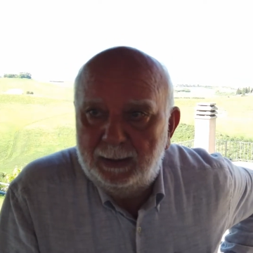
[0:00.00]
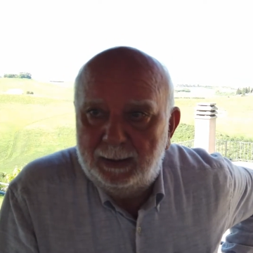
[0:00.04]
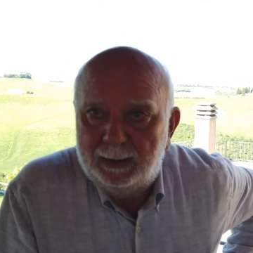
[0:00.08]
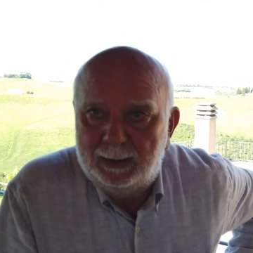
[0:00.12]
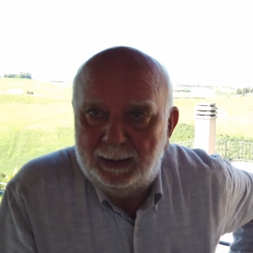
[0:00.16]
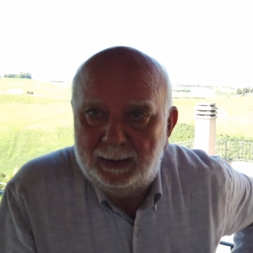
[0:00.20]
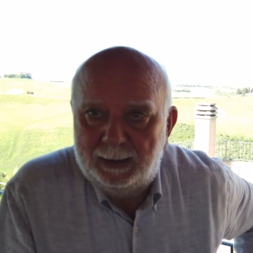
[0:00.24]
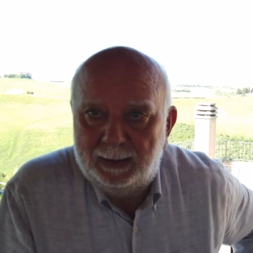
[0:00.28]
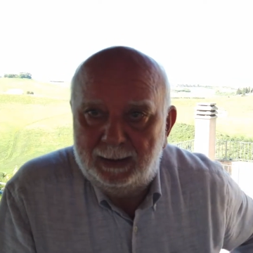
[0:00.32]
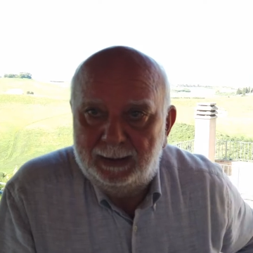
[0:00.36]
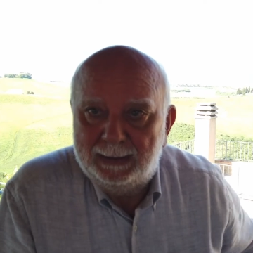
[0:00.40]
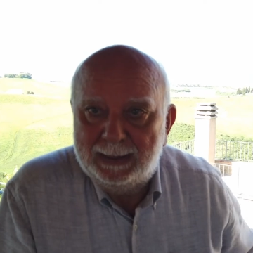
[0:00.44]

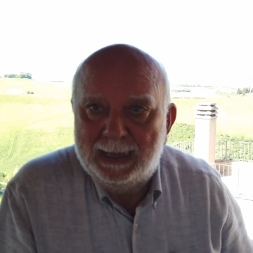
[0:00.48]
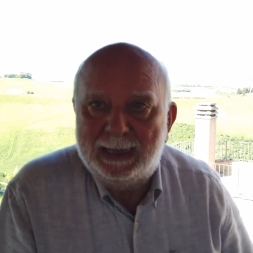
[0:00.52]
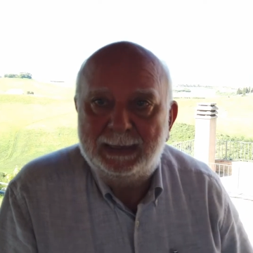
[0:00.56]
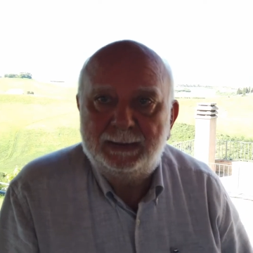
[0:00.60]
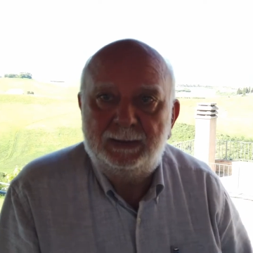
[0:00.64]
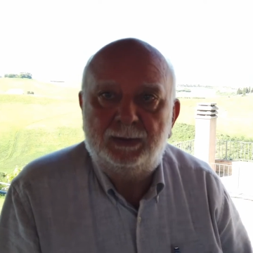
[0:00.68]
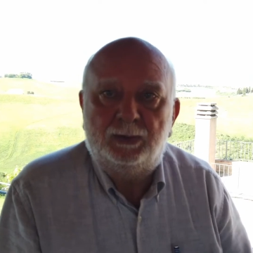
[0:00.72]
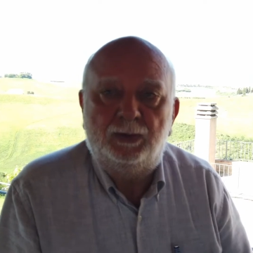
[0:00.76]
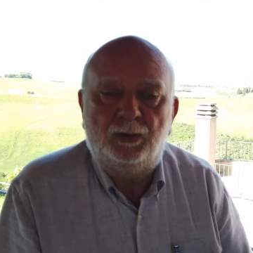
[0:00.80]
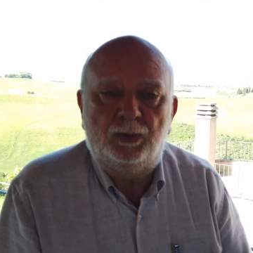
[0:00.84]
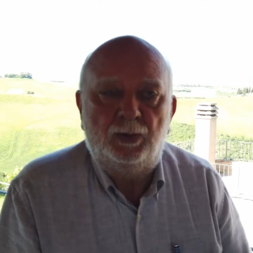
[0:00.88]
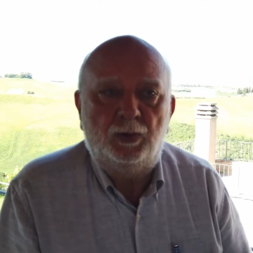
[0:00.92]
eh,
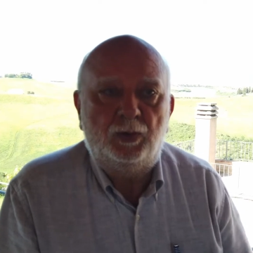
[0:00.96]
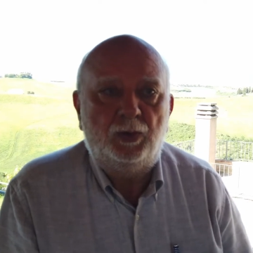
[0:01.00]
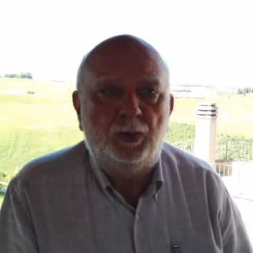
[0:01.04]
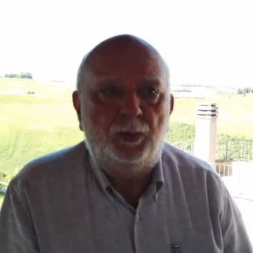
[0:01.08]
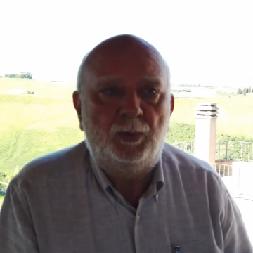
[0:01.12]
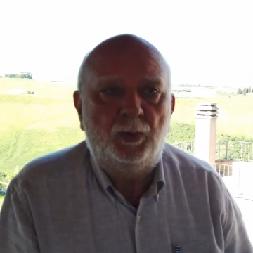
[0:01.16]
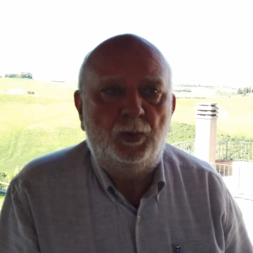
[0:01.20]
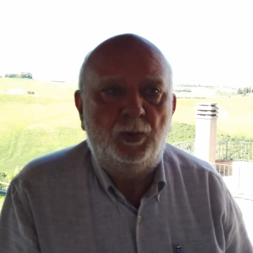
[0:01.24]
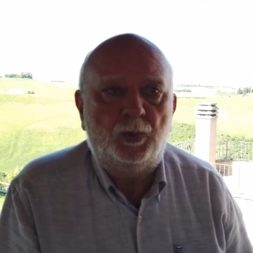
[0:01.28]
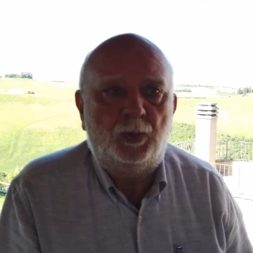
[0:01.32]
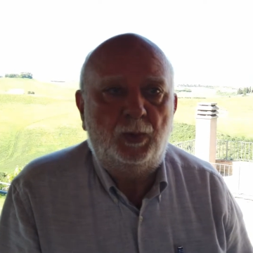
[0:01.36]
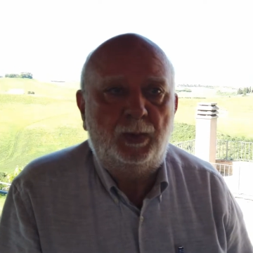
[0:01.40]
nascono
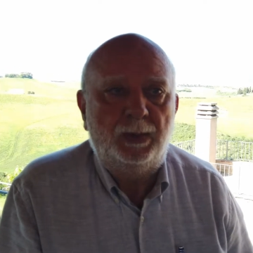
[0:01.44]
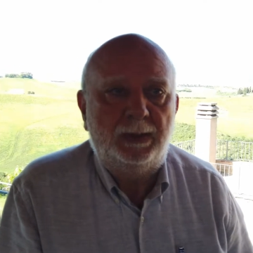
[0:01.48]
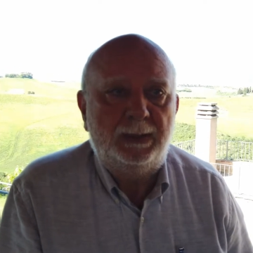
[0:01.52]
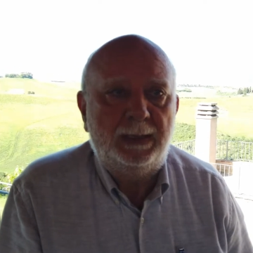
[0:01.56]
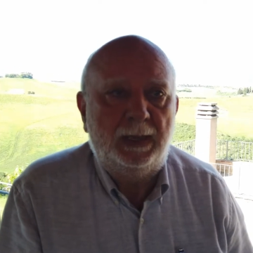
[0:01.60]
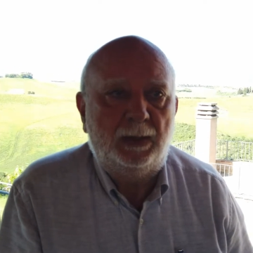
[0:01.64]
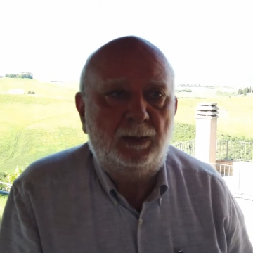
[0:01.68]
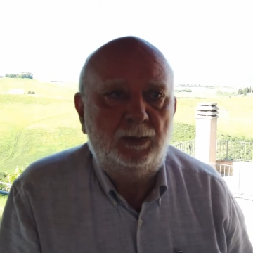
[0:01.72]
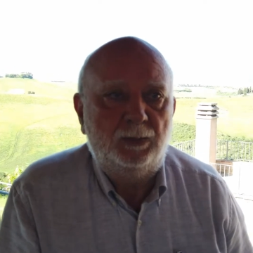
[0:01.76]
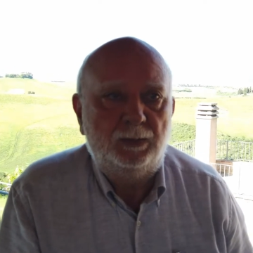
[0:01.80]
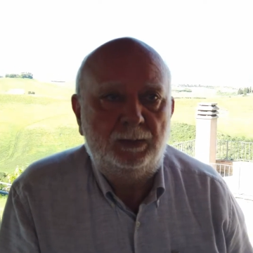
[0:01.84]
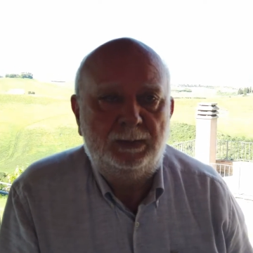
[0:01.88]
comunque
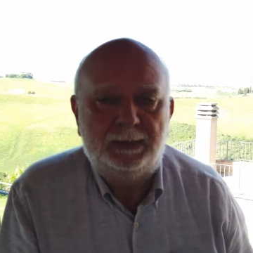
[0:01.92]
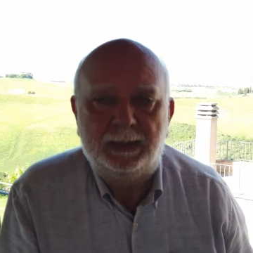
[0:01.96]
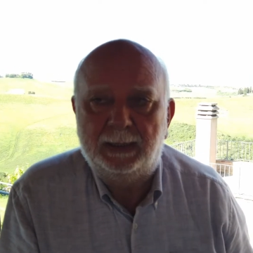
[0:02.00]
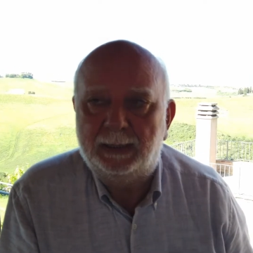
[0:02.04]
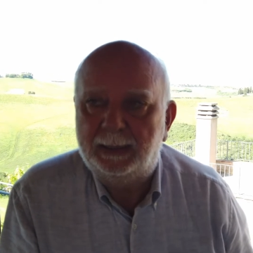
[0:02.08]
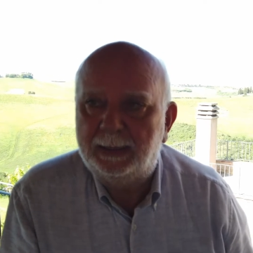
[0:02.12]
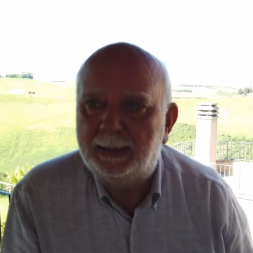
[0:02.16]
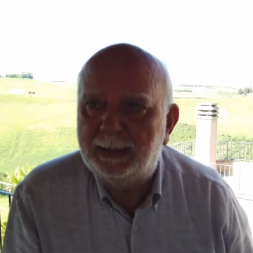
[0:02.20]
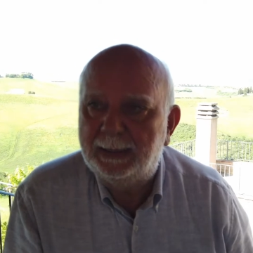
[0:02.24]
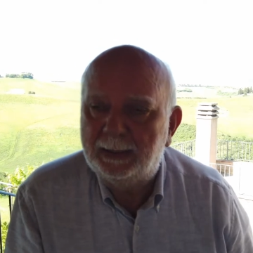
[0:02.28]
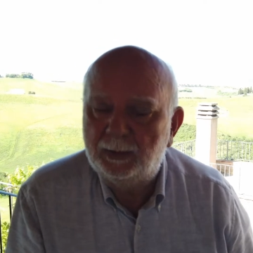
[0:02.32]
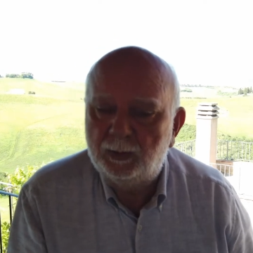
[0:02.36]
da un
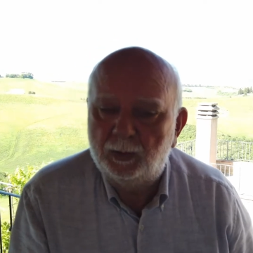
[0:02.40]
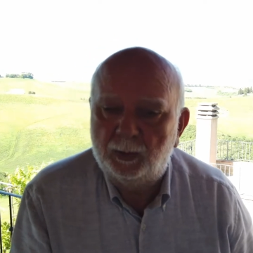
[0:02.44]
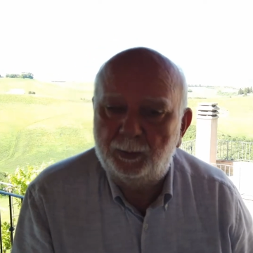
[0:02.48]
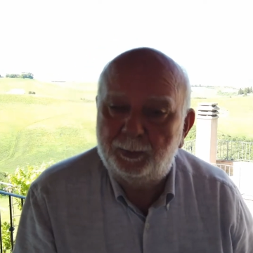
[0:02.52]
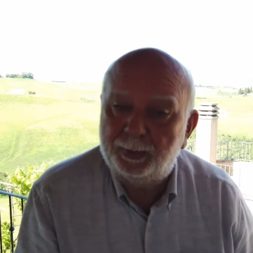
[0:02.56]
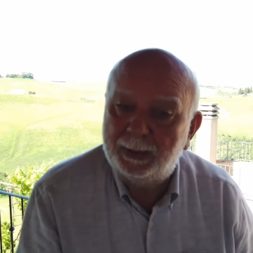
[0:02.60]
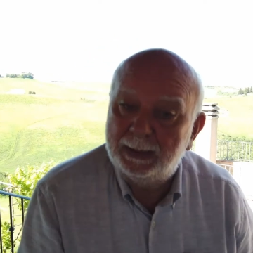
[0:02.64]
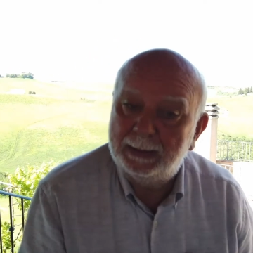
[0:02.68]
terreno